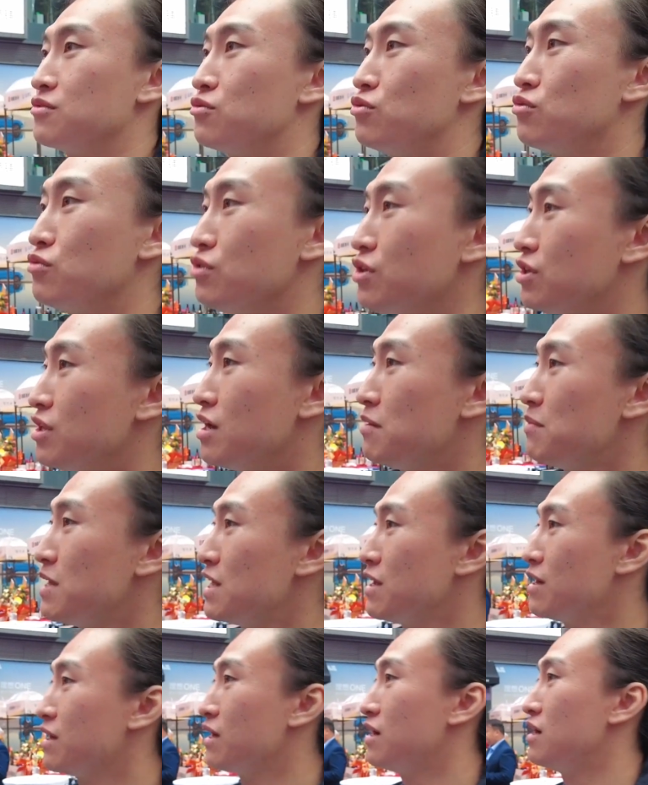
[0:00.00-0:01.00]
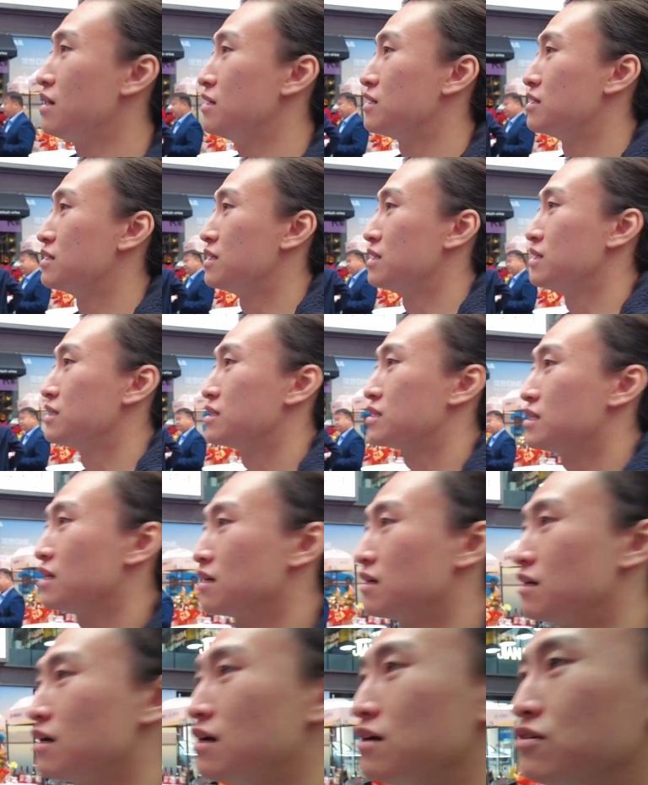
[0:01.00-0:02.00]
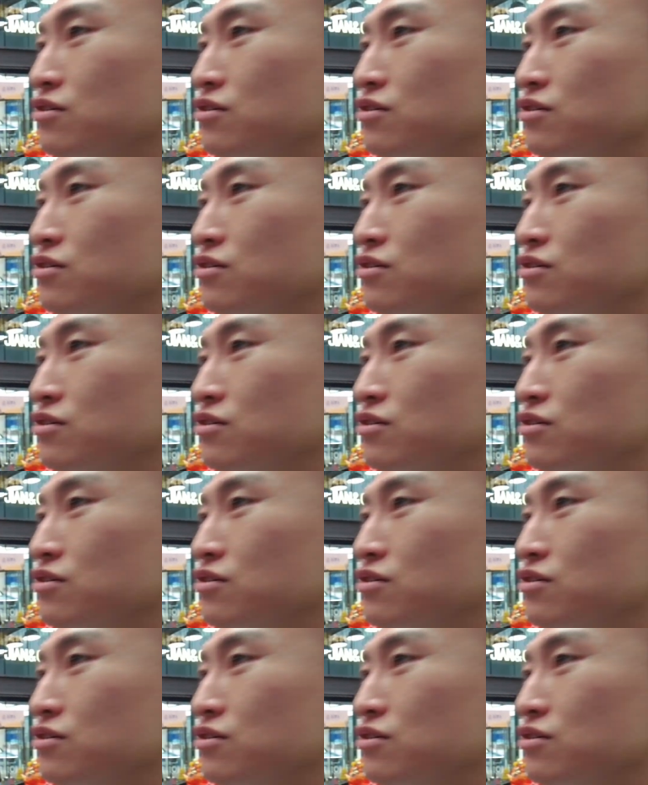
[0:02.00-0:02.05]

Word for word: ここね名前が、えー、酒